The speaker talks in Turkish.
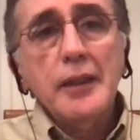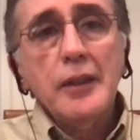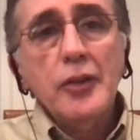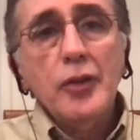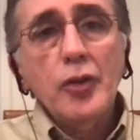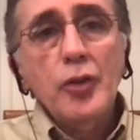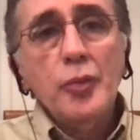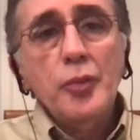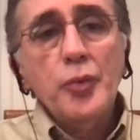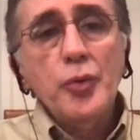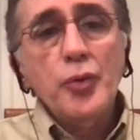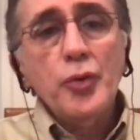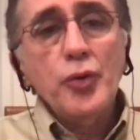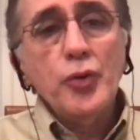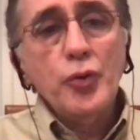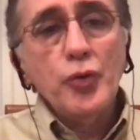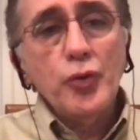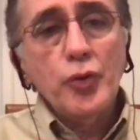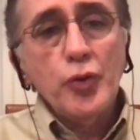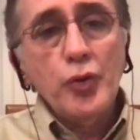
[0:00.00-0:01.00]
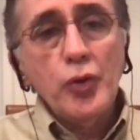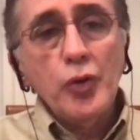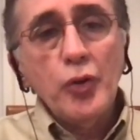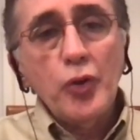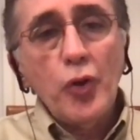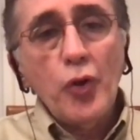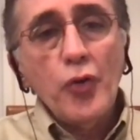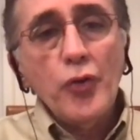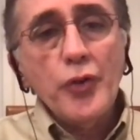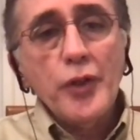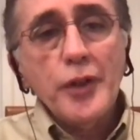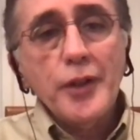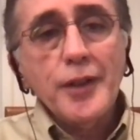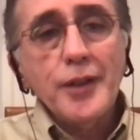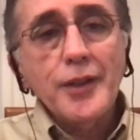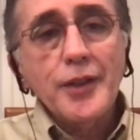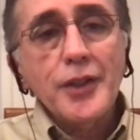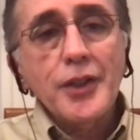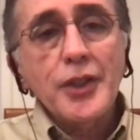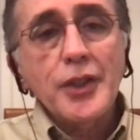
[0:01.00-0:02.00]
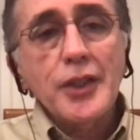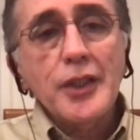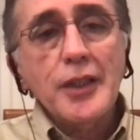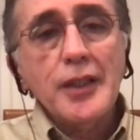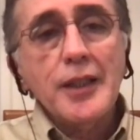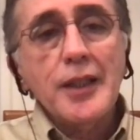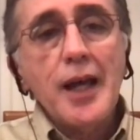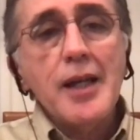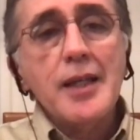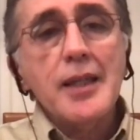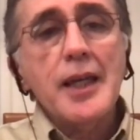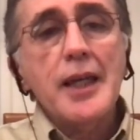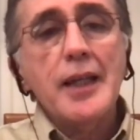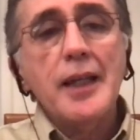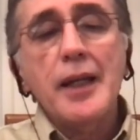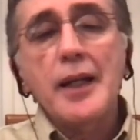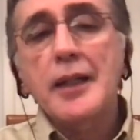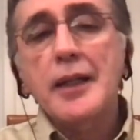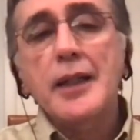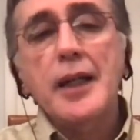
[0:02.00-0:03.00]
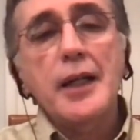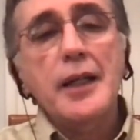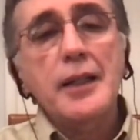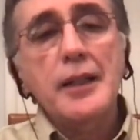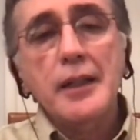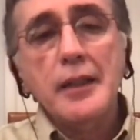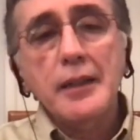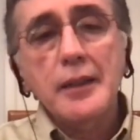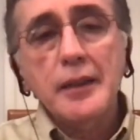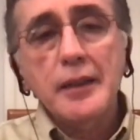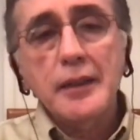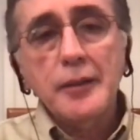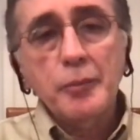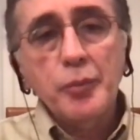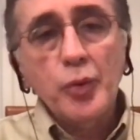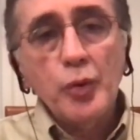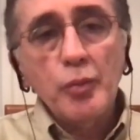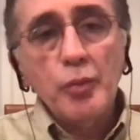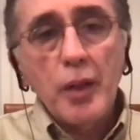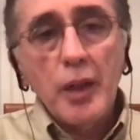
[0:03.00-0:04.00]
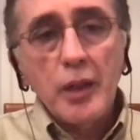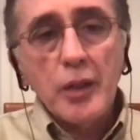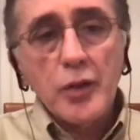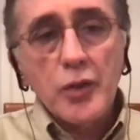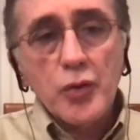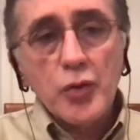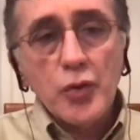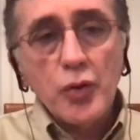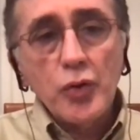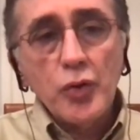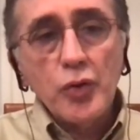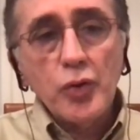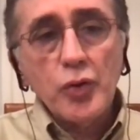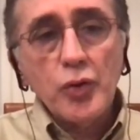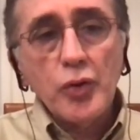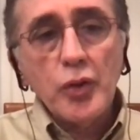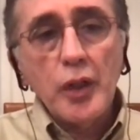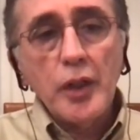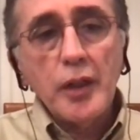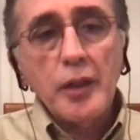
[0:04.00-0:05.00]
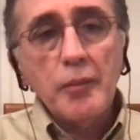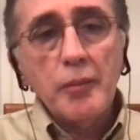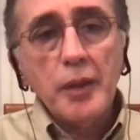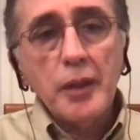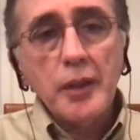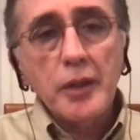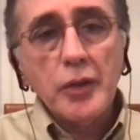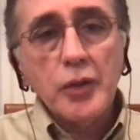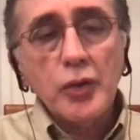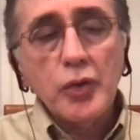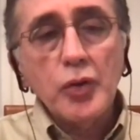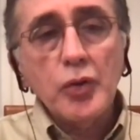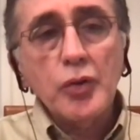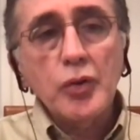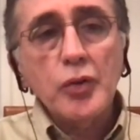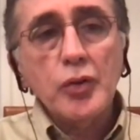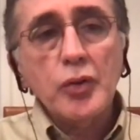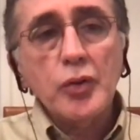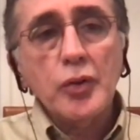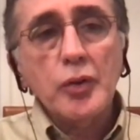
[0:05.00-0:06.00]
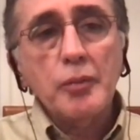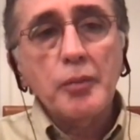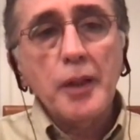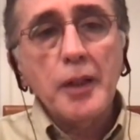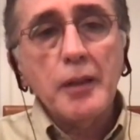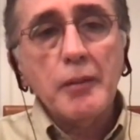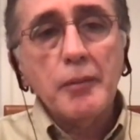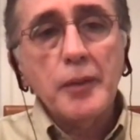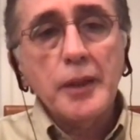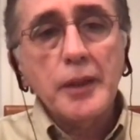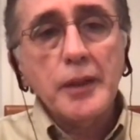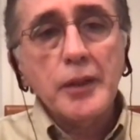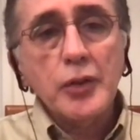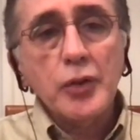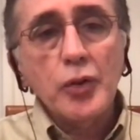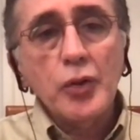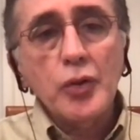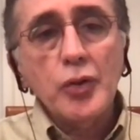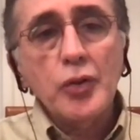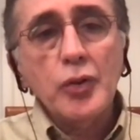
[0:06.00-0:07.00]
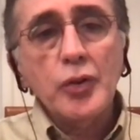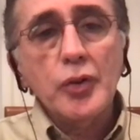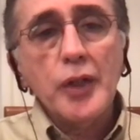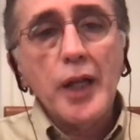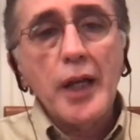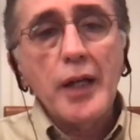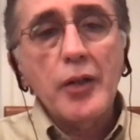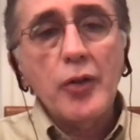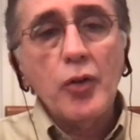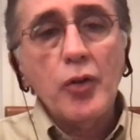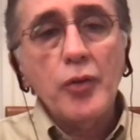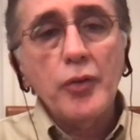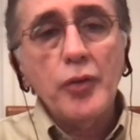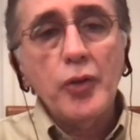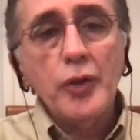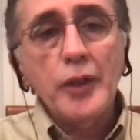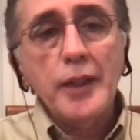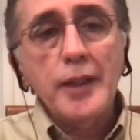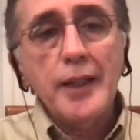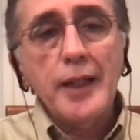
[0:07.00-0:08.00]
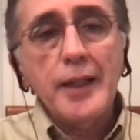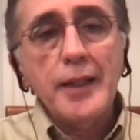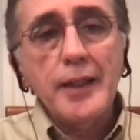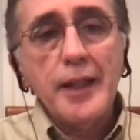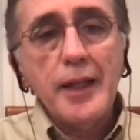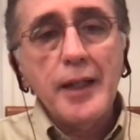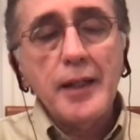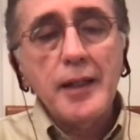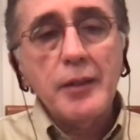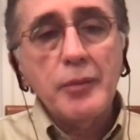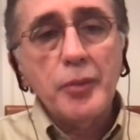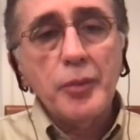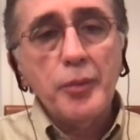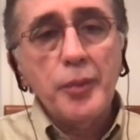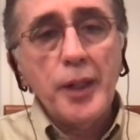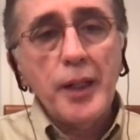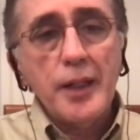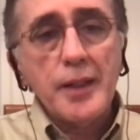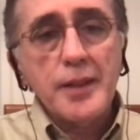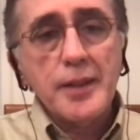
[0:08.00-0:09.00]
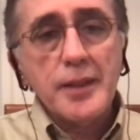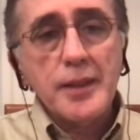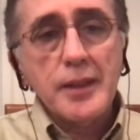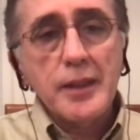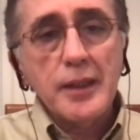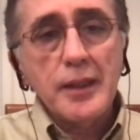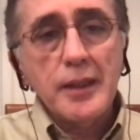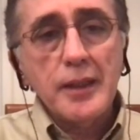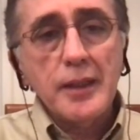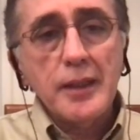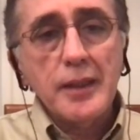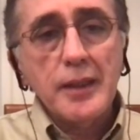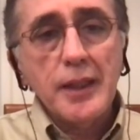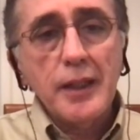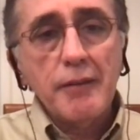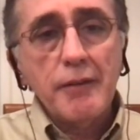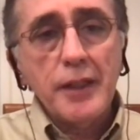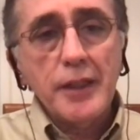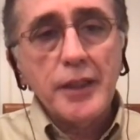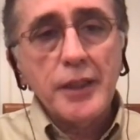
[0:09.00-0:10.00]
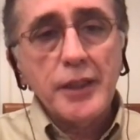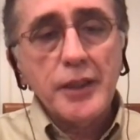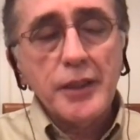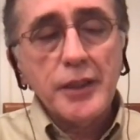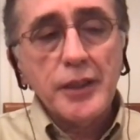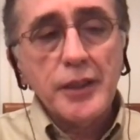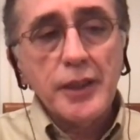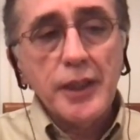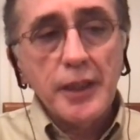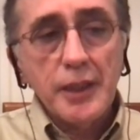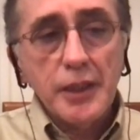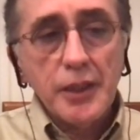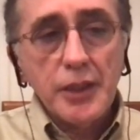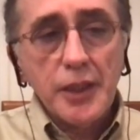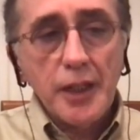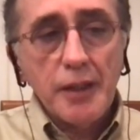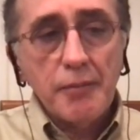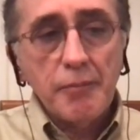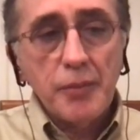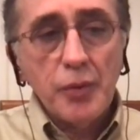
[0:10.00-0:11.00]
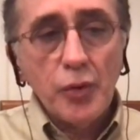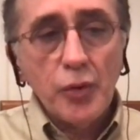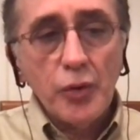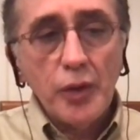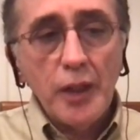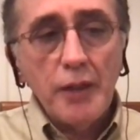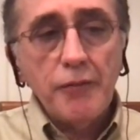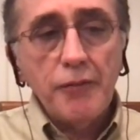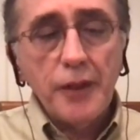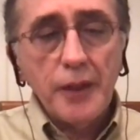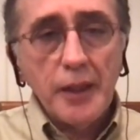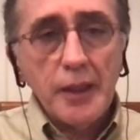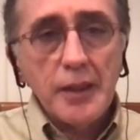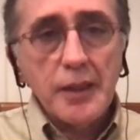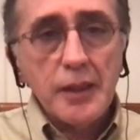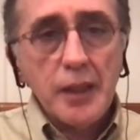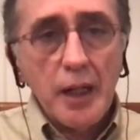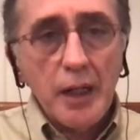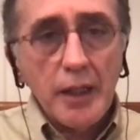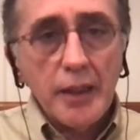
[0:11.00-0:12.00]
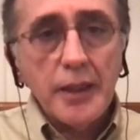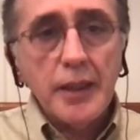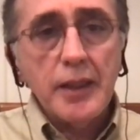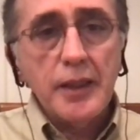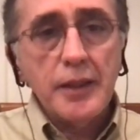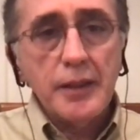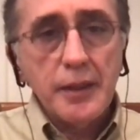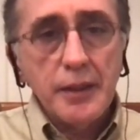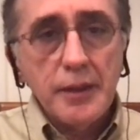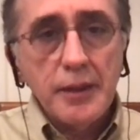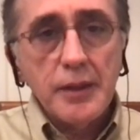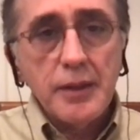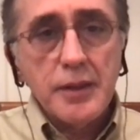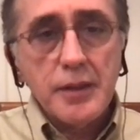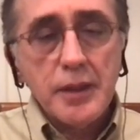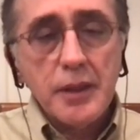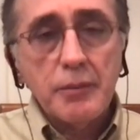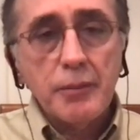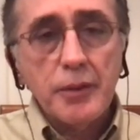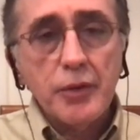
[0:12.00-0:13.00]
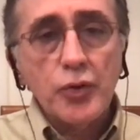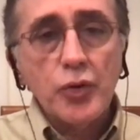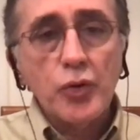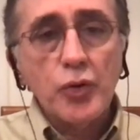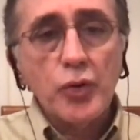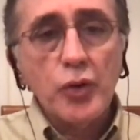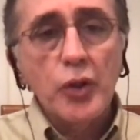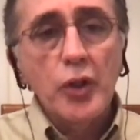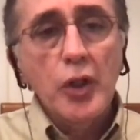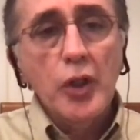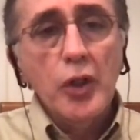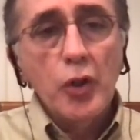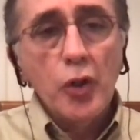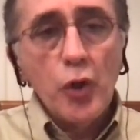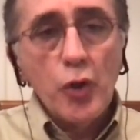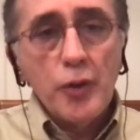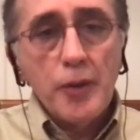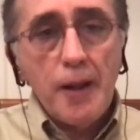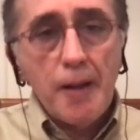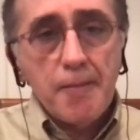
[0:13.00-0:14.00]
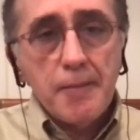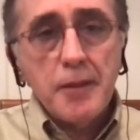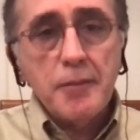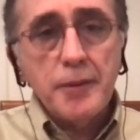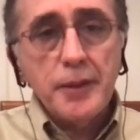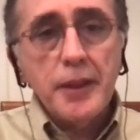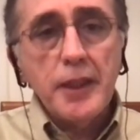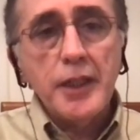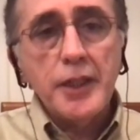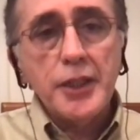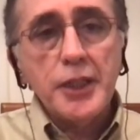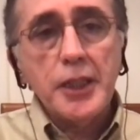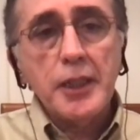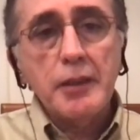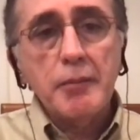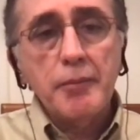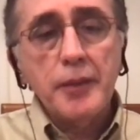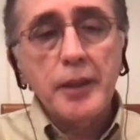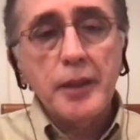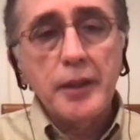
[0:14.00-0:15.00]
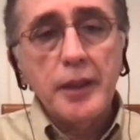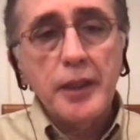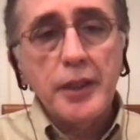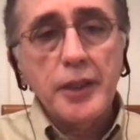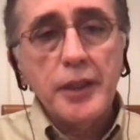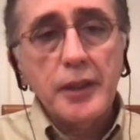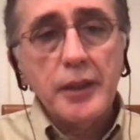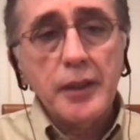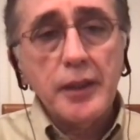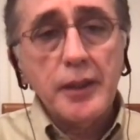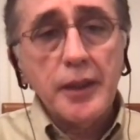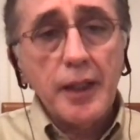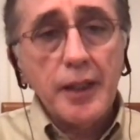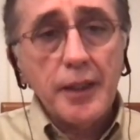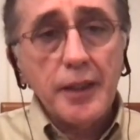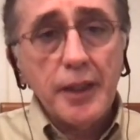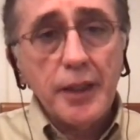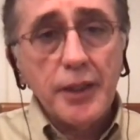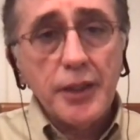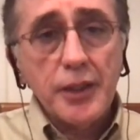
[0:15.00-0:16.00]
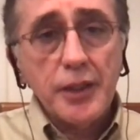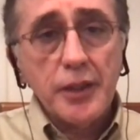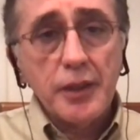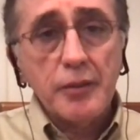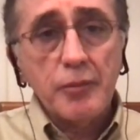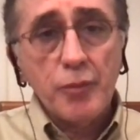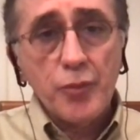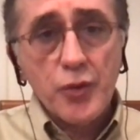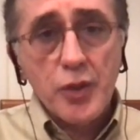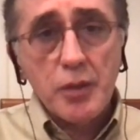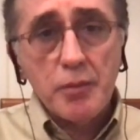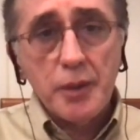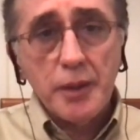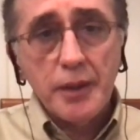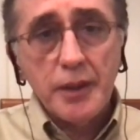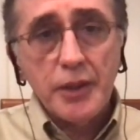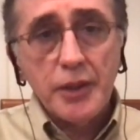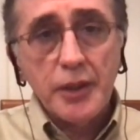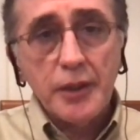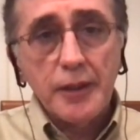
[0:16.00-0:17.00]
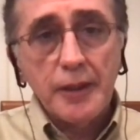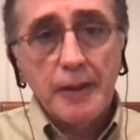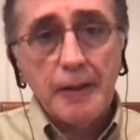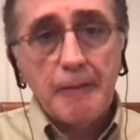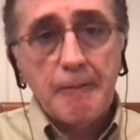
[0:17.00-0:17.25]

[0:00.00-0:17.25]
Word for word: öbür türlü onların dışından gelen kaynakları bulmak zor, aramak zor, bakmak zor. Yani o, o nedenlerle bu biraz e, yavaş gelişen bir olay. Fakat tarih dediğiniz gibi çok önemli bir değişiklik, değişiklikten geçti bu zaman içinde.